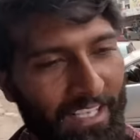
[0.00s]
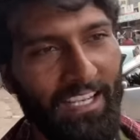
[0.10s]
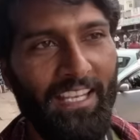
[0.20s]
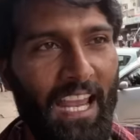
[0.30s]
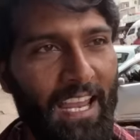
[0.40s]

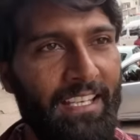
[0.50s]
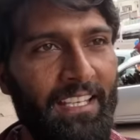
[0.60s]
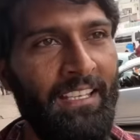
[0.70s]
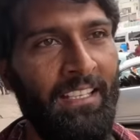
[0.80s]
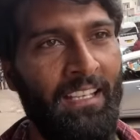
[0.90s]
ये क्या है
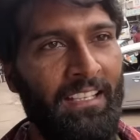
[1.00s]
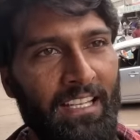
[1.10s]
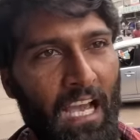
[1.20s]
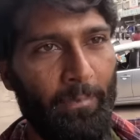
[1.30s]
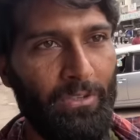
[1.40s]
कि
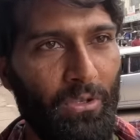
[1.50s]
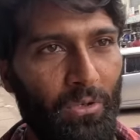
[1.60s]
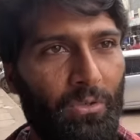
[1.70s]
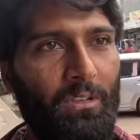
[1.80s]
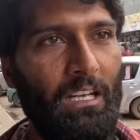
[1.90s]
यहाँ पे जो
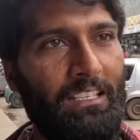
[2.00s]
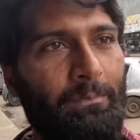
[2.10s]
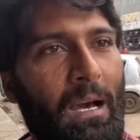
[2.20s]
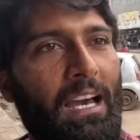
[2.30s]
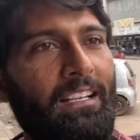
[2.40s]

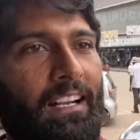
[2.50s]
बाहर